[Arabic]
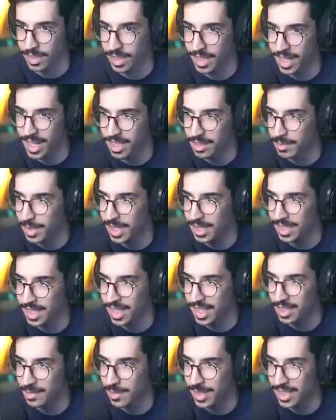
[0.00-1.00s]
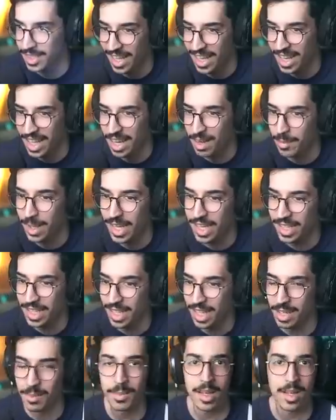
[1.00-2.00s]
جريت باس جريت باس انا على بالي ان
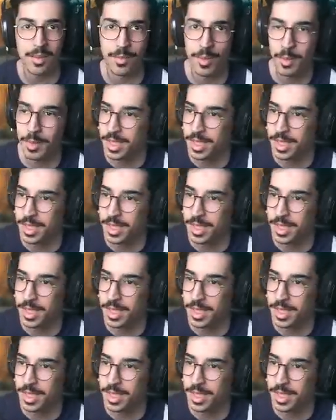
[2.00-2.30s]
المرمى